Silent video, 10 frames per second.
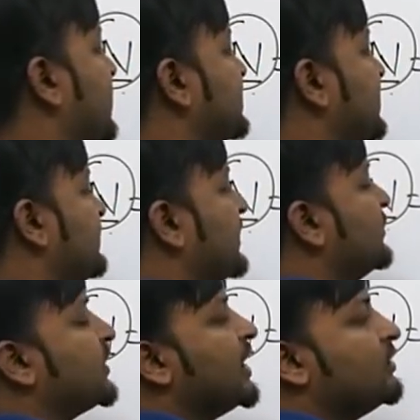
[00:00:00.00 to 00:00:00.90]
प्लस की
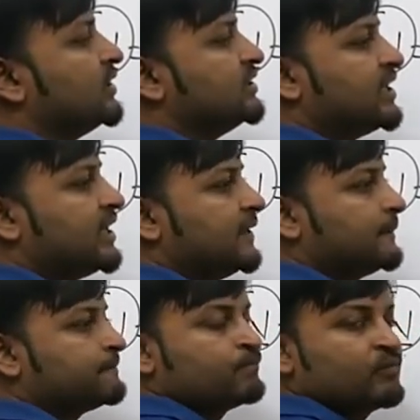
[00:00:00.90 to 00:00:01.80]
वैल्यू क्या होनी
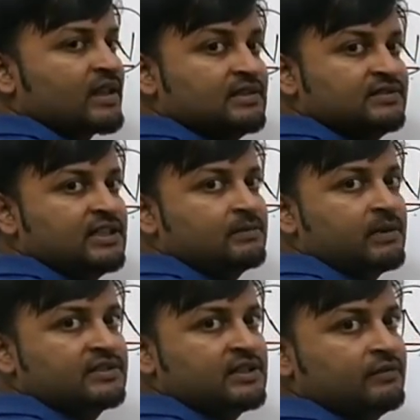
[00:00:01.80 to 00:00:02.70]
चाहिए इस z
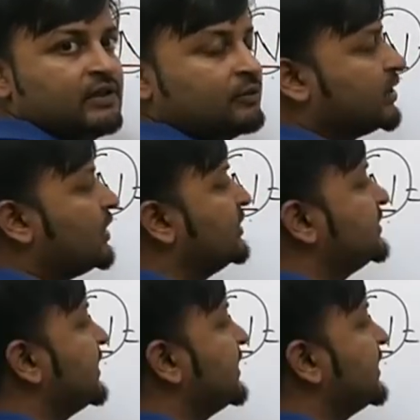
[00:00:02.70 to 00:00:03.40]
प्लस की वैल्यू क्या होनी